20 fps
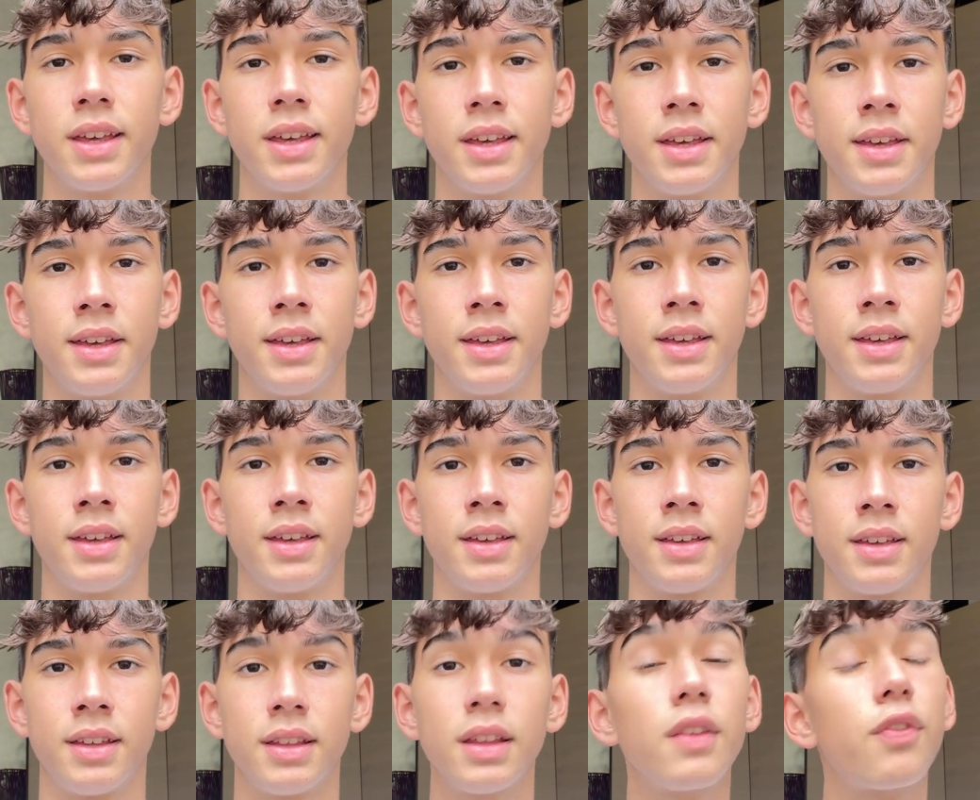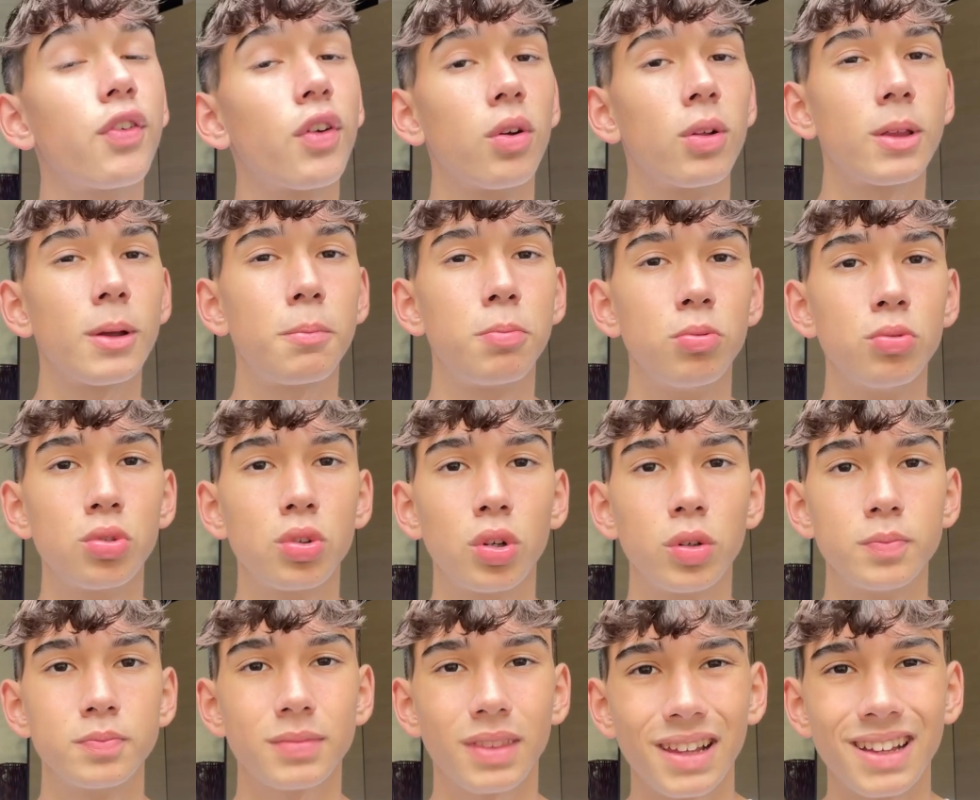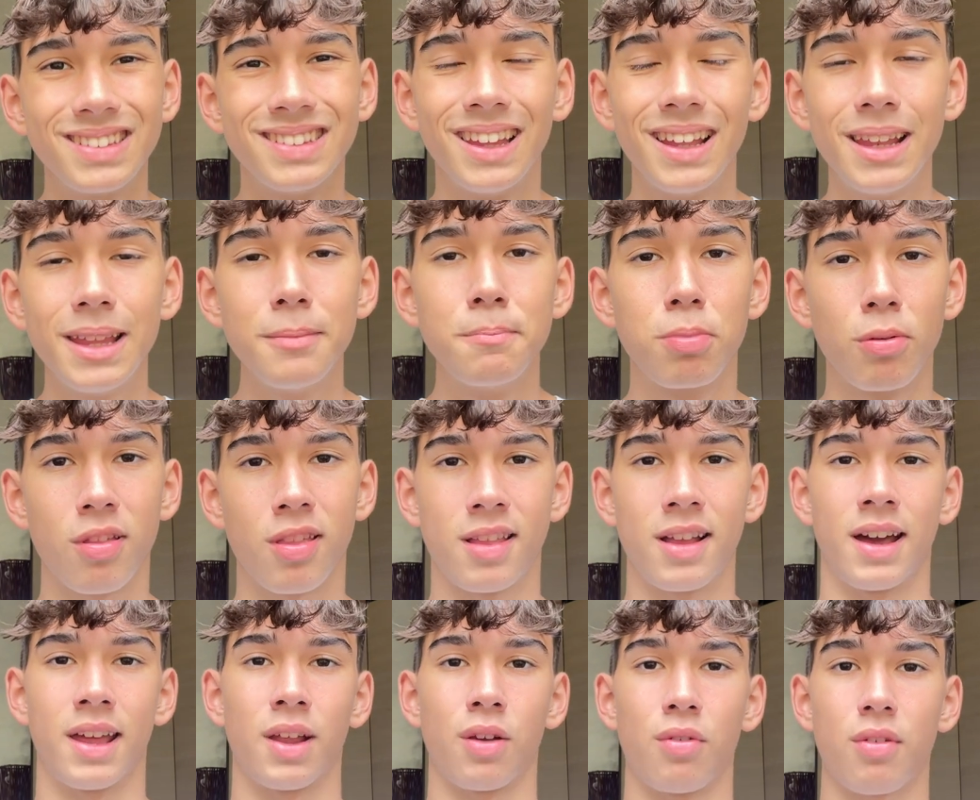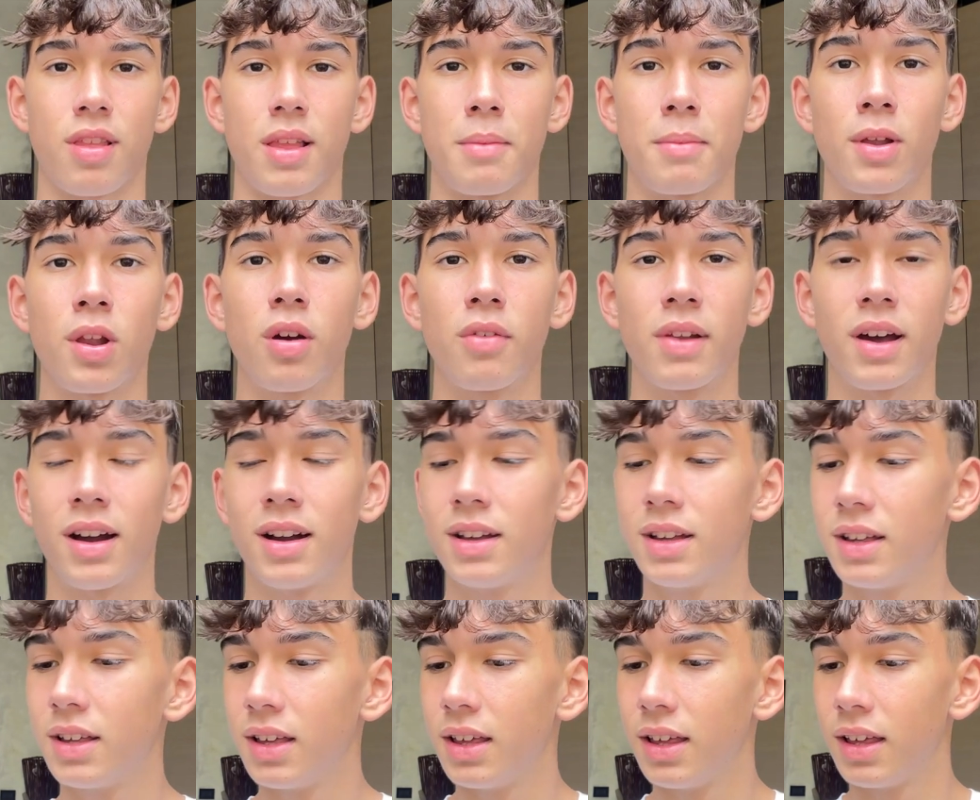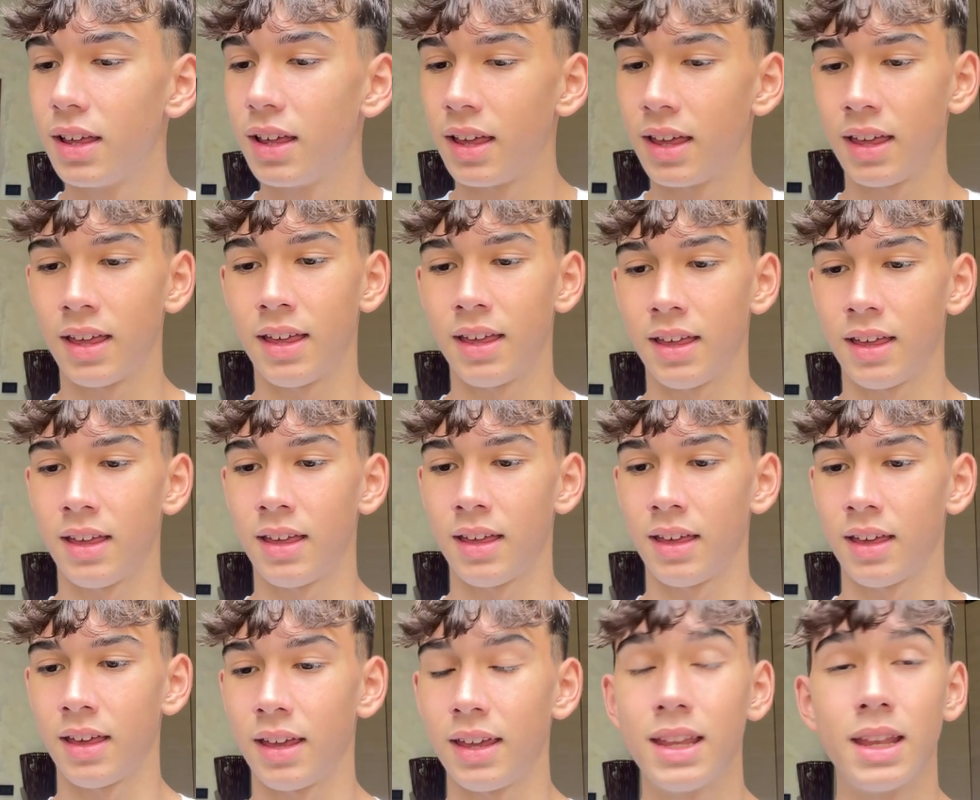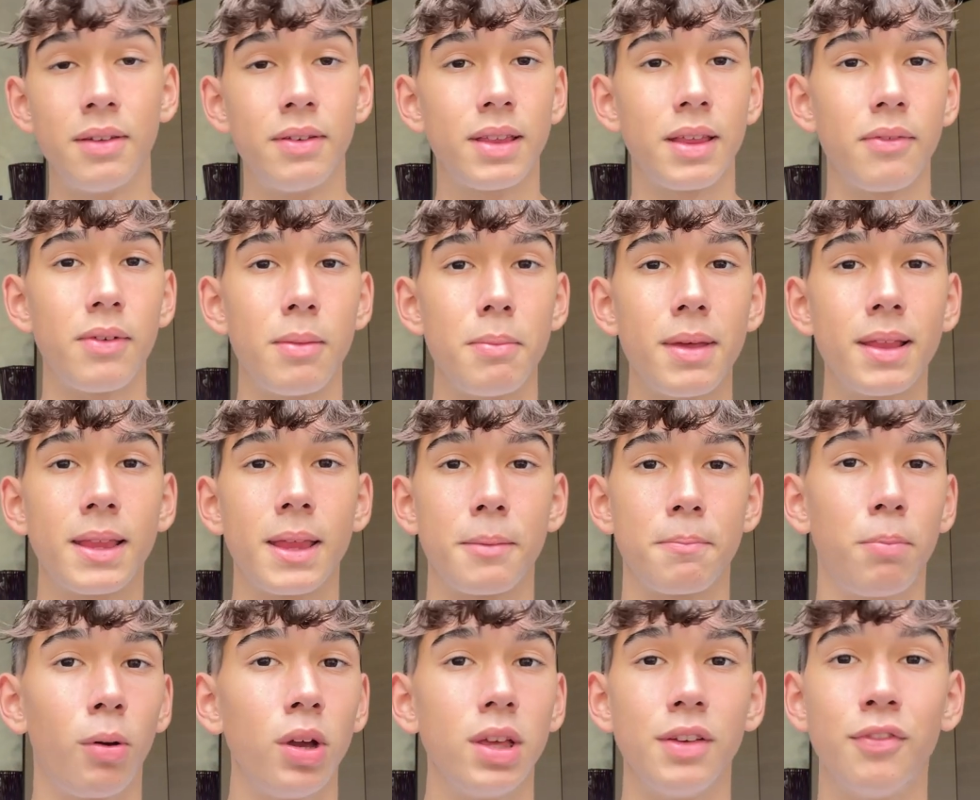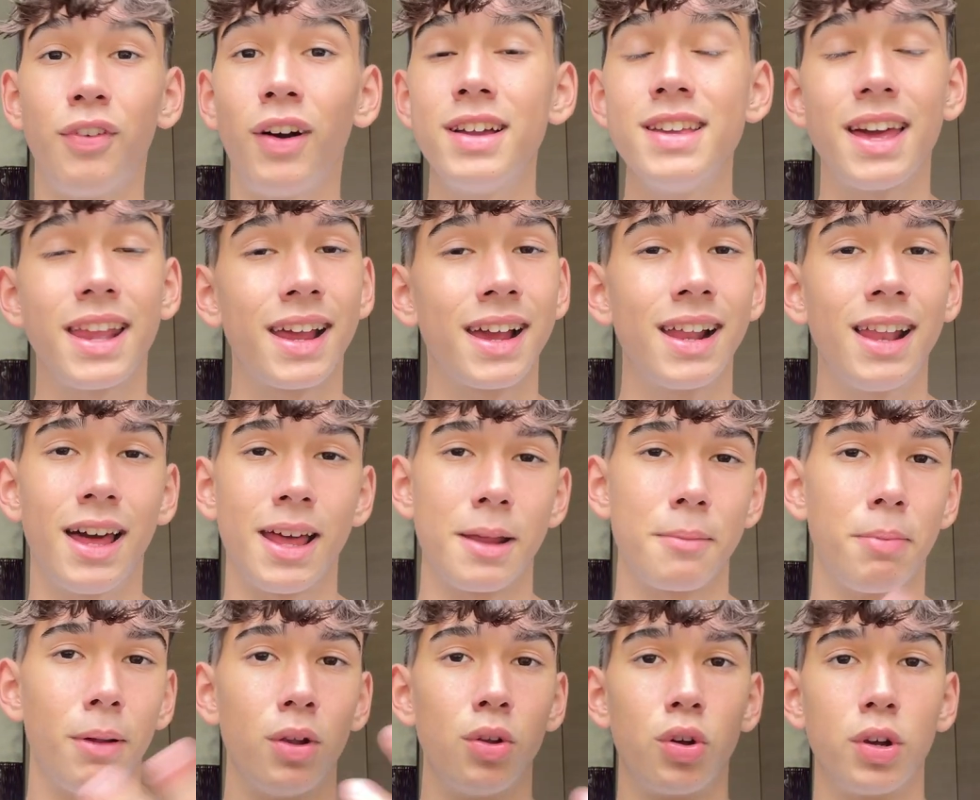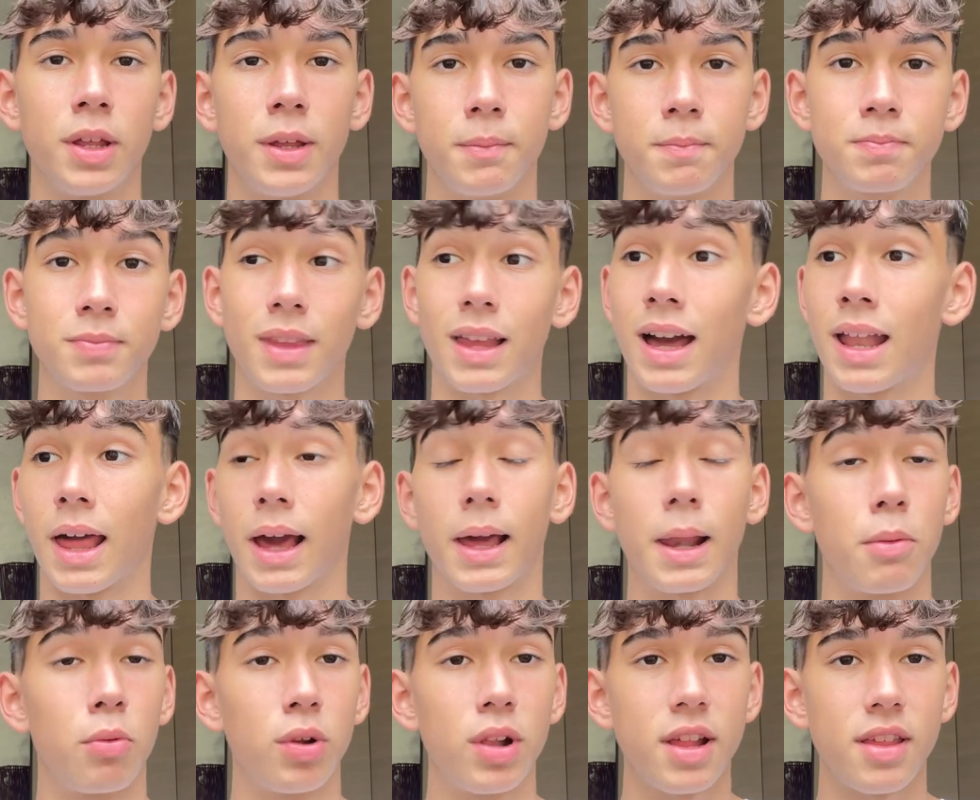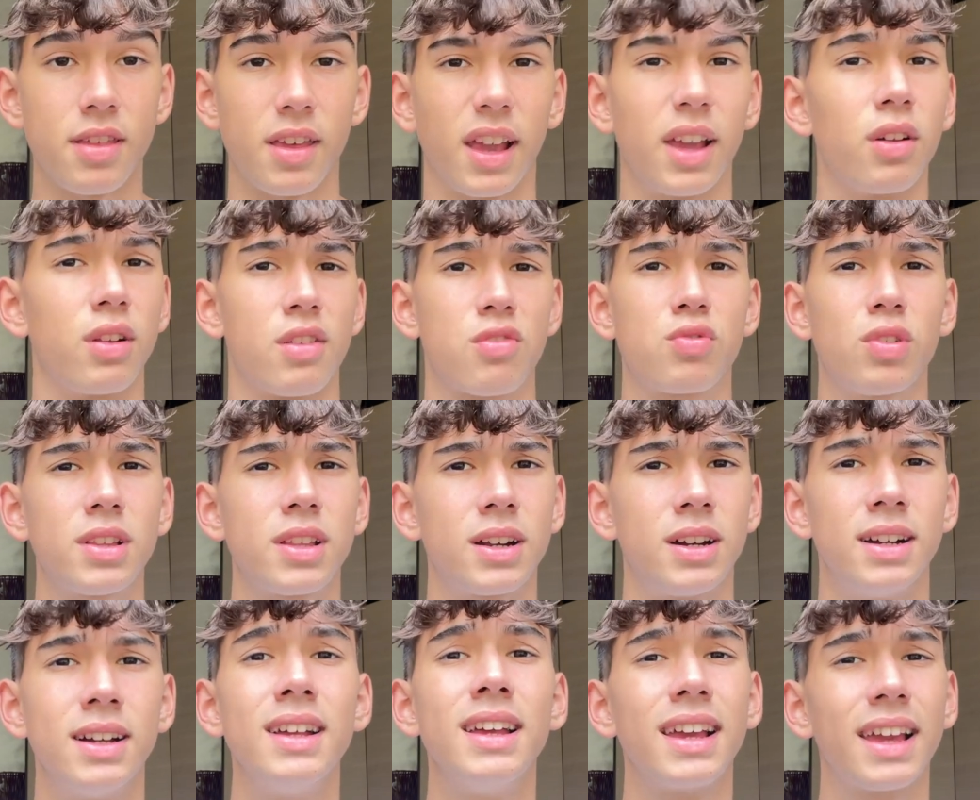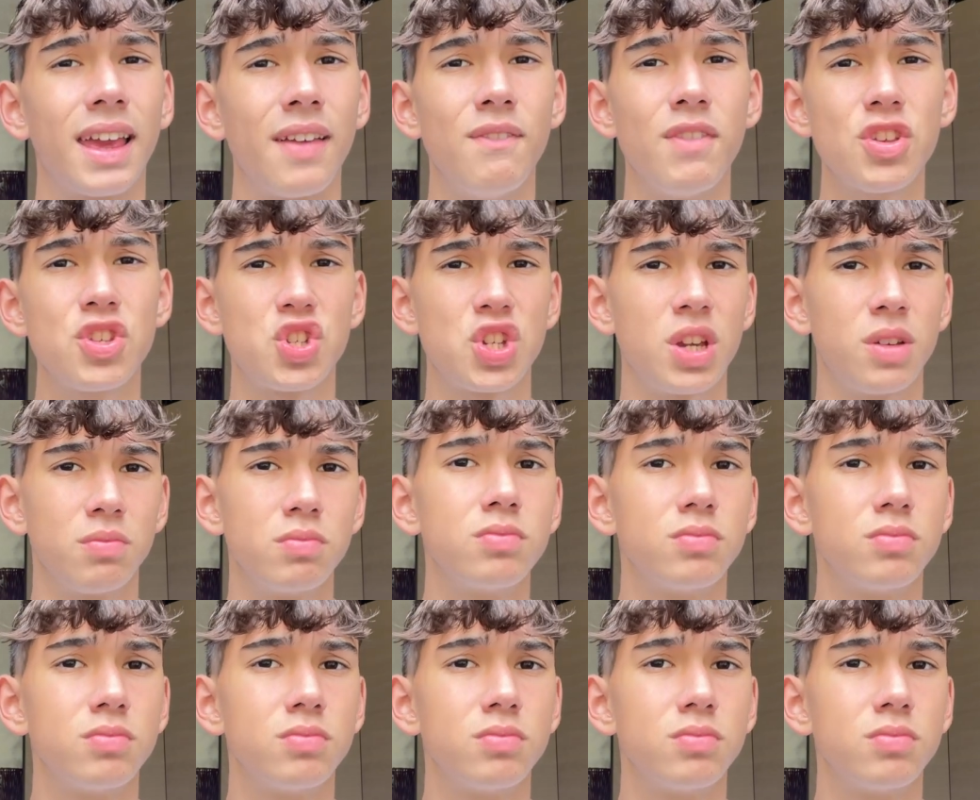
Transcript: eh, difficoltà appunto nell'impostare questa manovra e eh, inevitabilmente poi vai a regalare i palloni alla Cremonese che è una squadra che invece